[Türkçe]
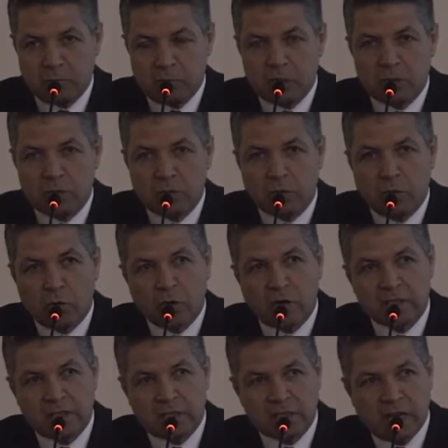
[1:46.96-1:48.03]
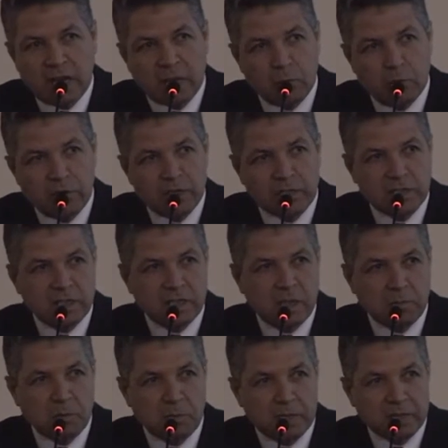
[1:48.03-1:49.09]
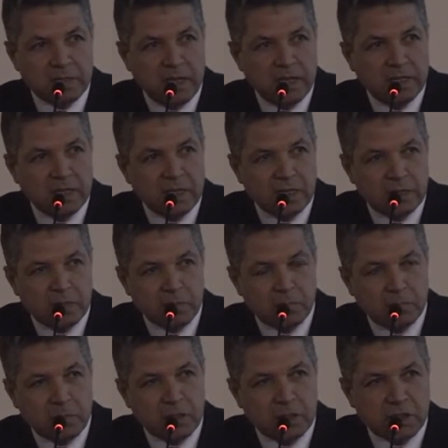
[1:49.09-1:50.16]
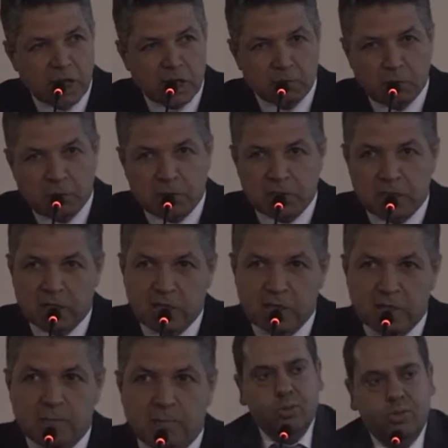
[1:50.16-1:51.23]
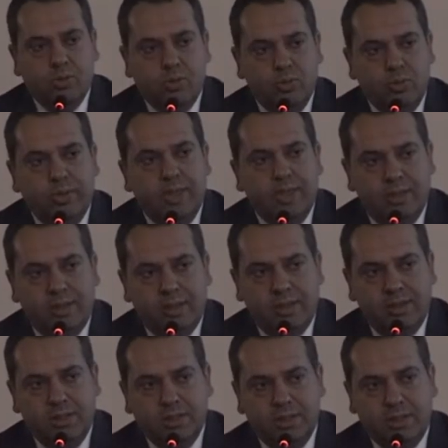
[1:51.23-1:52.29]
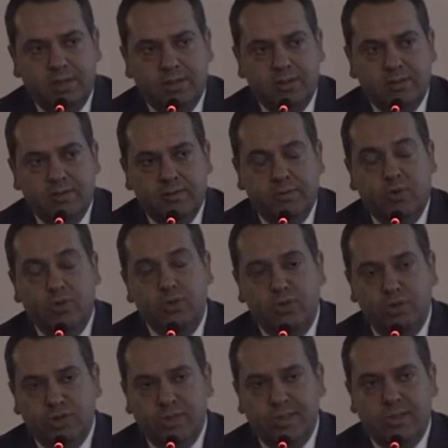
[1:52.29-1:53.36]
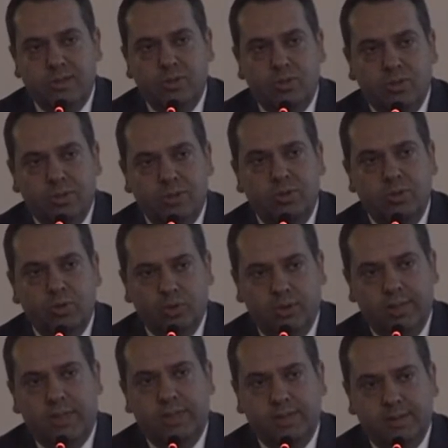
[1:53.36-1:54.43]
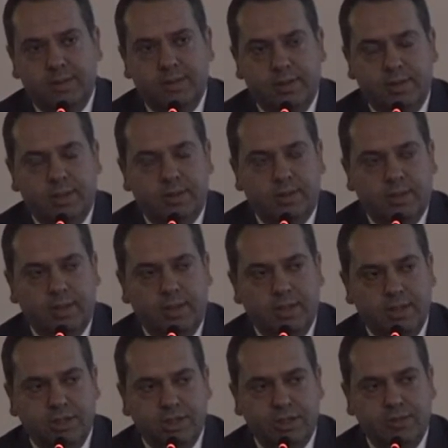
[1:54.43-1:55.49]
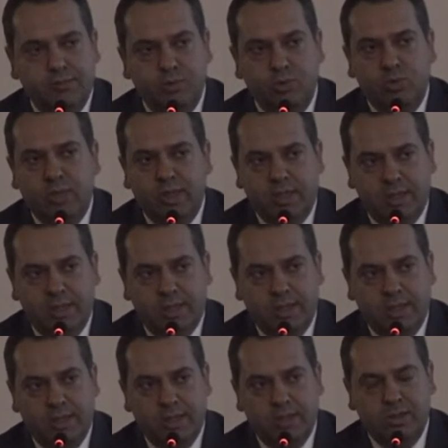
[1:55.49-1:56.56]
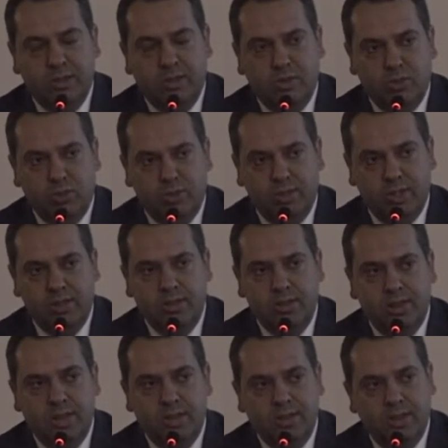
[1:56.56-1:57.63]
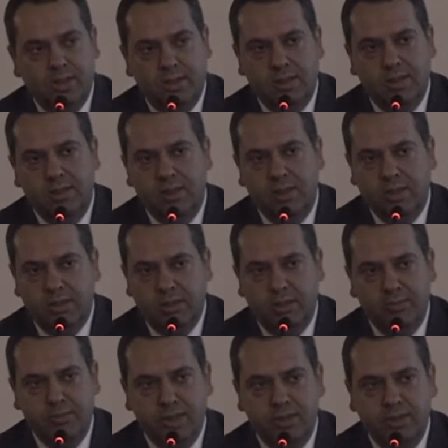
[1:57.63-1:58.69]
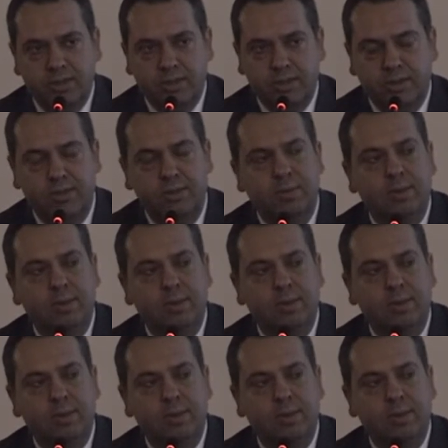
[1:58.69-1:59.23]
bir organize sanayi bölgesi yapılmasıyla ilgili bir çalışma başlattık. Suriye ile gelişen, onun öncesinde Orta Doğu ile gelişen ve bugüne kadar gelen sorunların kat kat artarak devam ettiğini,